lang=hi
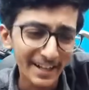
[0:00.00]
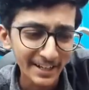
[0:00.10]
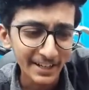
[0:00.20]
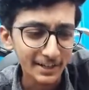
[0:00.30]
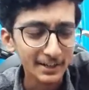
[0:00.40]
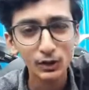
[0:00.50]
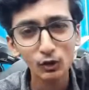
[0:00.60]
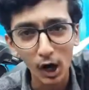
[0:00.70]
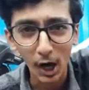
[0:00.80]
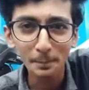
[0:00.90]
देख लिए
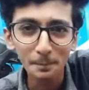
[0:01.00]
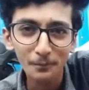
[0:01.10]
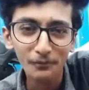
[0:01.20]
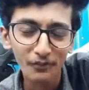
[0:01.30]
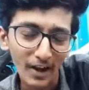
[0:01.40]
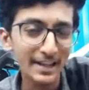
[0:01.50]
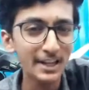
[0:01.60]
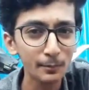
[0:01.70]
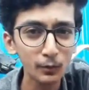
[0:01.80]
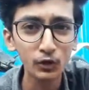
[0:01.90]
तो अब
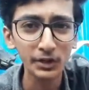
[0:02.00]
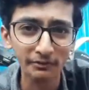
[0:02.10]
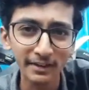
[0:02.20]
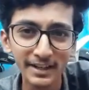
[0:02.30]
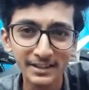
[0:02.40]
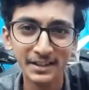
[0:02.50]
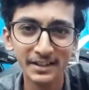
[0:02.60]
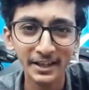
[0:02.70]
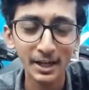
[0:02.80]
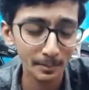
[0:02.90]
फाइनली हम लोग रिवील
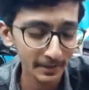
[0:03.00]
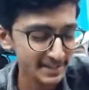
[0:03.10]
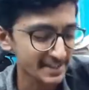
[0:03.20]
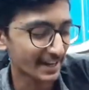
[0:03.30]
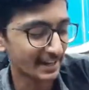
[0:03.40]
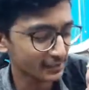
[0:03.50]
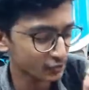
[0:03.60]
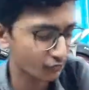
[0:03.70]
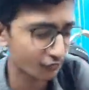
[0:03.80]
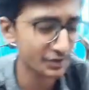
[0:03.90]
कर देंगे अब मेरे चैनल की
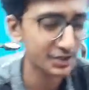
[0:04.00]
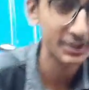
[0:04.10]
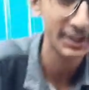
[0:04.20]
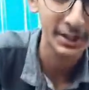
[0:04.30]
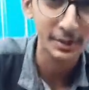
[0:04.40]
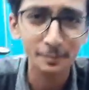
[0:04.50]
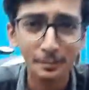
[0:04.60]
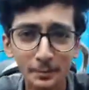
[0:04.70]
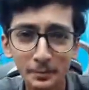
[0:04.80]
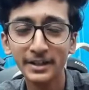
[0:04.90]
जो फर्स्ट इनकम
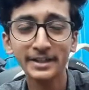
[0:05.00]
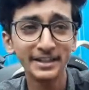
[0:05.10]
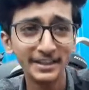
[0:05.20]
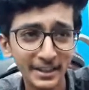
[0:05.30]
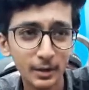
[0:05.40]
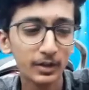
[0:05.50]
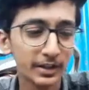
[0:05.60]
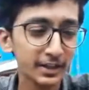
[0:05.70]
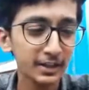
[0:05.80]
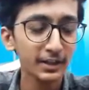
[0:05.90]
पेमेंट कितनी है बोल
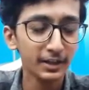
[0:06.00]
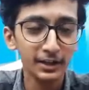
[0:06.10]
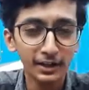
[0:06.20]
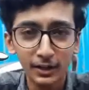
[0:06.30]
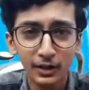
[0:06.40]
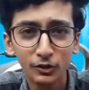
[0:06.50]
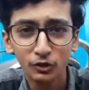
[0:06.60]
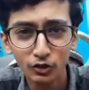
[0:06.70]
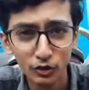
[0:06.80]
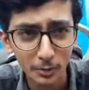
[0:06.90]
के
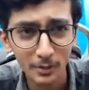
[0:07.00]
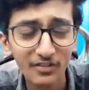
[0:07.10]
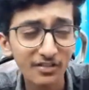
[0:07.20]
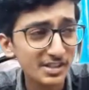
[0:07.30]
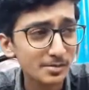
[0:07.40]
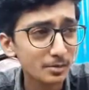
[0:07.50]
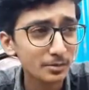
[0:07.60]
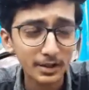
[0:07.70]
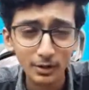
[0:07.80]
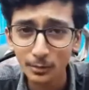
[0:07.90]
तो जो कि मेरा फर्स्ट
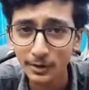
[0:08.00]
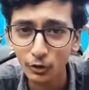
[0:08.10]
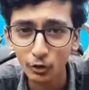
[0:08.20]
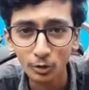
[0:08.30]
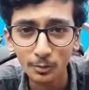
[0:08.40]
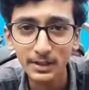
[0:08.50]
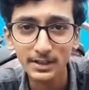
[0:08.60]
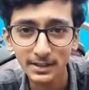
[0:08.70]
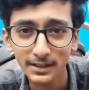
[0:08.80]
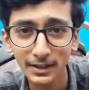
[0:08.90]
पेमेंट अभी मेरे यूट्यूब की
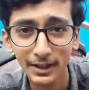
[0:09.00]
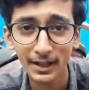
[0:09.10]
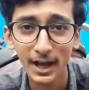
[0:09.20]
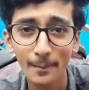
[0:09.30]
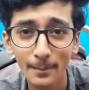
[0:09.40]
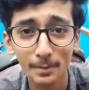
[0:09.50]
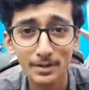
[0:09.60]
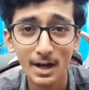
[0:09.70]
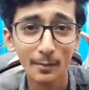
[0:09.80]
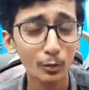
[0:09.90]
जैसा देख रहे हैं यहाँ पे
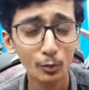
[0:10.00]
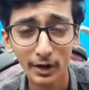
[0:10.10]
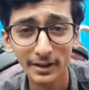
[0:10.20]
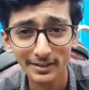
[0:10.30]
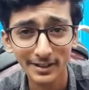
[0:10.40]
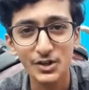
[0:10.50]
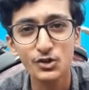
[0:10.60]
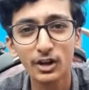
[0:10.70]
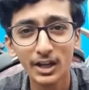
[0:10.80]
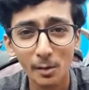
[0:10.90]
आपके सामने पूरा स्क्रीन
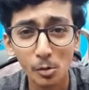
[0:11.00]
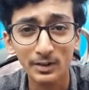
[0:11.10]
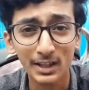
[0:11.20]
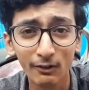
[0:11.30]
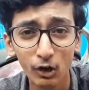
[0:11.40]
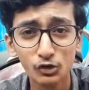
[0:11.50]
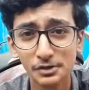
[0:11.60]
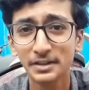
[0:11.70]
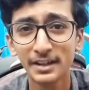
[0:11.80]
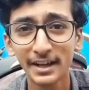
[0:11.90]
शॉट लेकर आपको बताने वाला हूँ
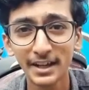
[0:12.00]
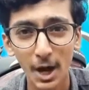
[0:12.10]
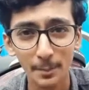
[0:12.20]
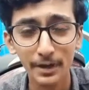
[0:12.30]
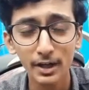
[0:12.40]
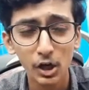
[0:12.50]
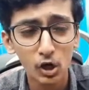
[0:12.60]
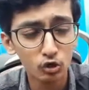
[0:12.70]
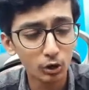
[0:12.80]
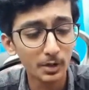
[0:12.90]
जैसा देख रहे हैं यहाँ पे
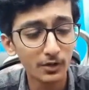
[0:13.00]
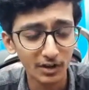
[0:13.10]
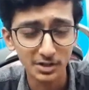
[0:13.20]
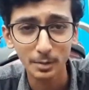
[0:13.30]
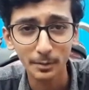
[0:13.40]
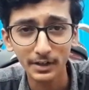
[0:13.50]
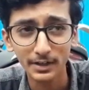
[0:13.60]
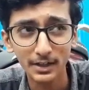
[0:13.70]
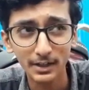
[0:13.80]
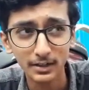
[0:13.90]
जो कि मेरी फर्स्ट पेमेंट
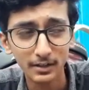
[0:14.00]
थी